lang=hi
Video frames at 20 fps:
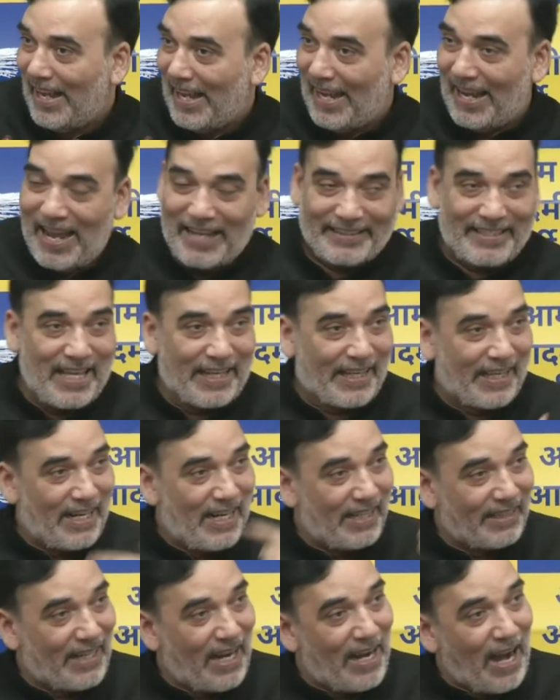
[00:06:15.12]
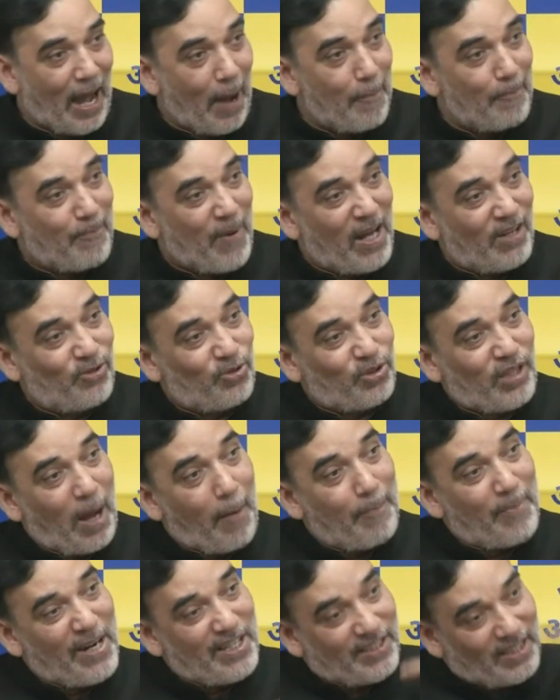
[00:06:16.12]
एकीकरण के नाम पर उसका
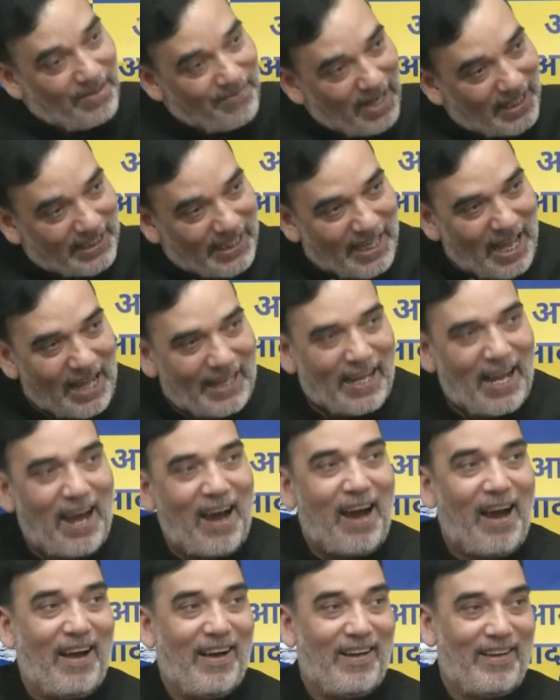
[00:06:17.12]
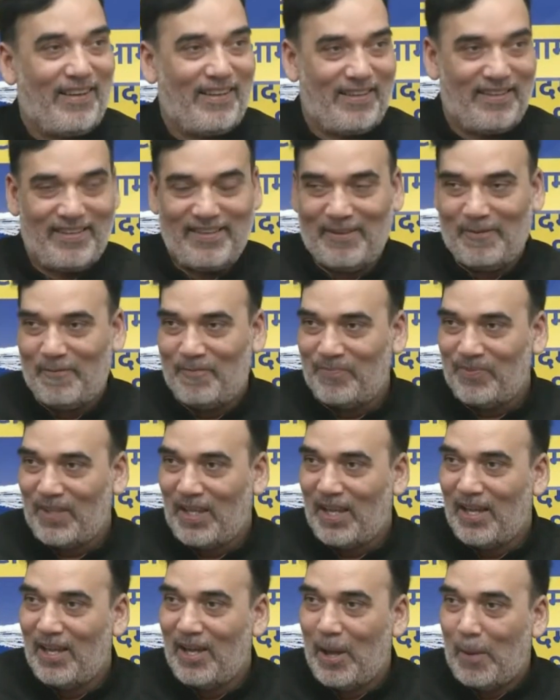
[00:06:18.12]
परिसीमन किया गया
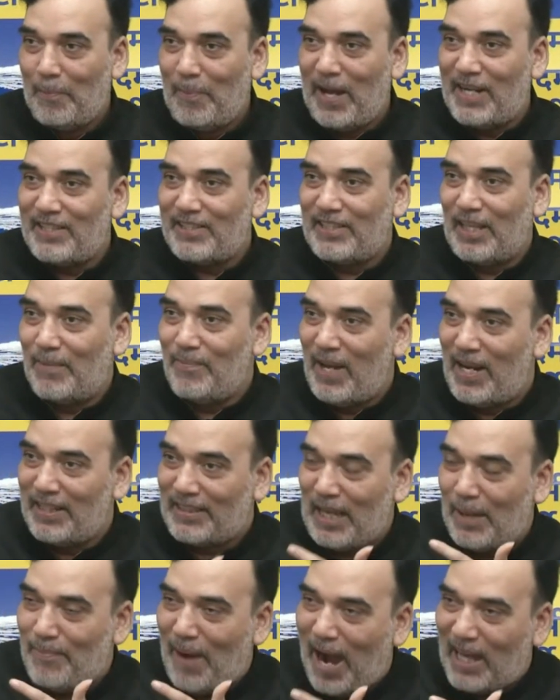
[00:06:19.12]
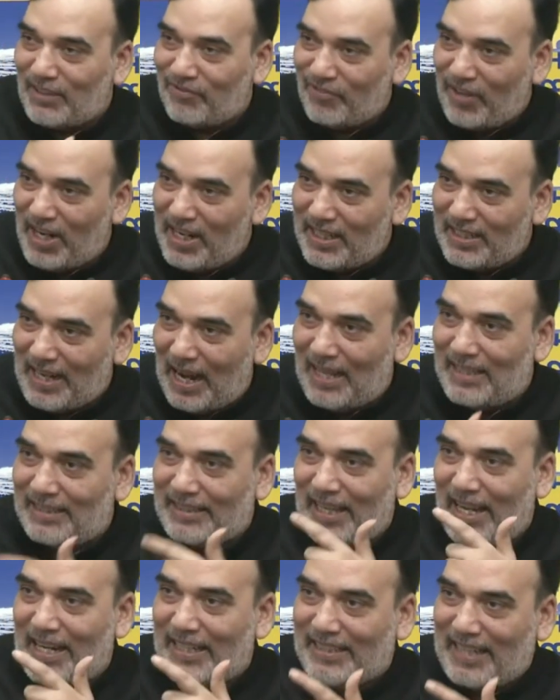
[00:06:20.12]
परिसीमन के बाद फिर
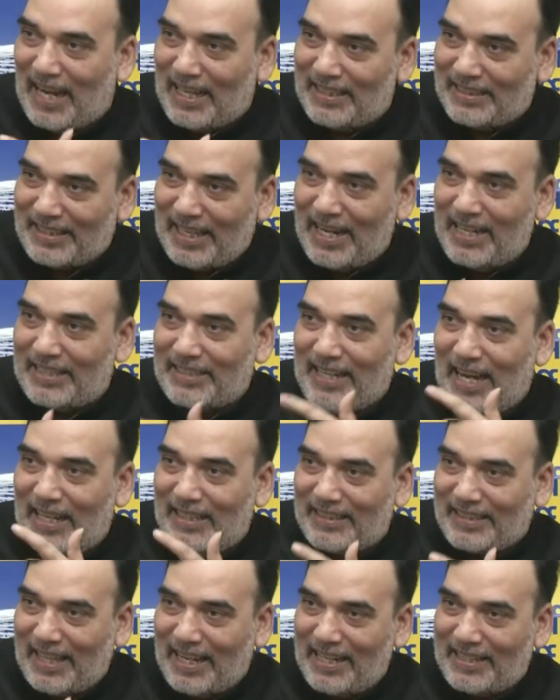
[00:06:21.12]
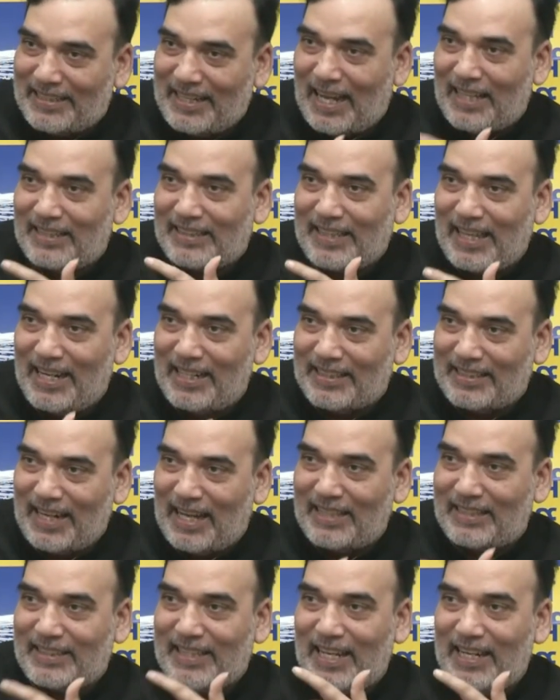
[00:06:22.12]
टालते टालते टालते टालते
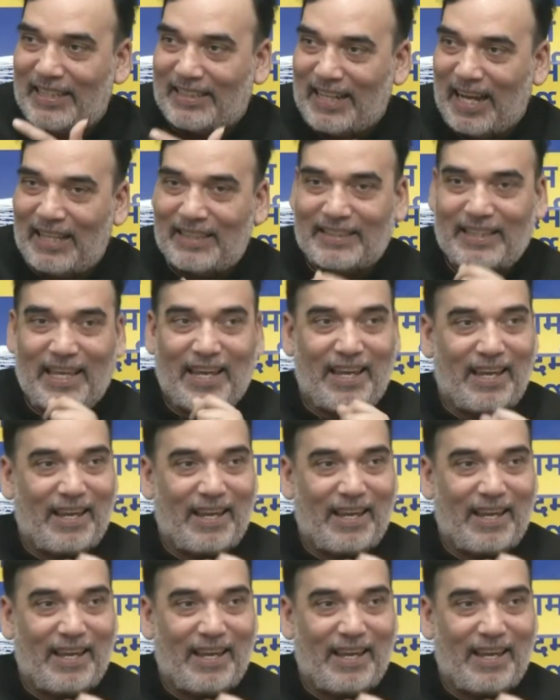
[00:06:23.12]
टालते टालते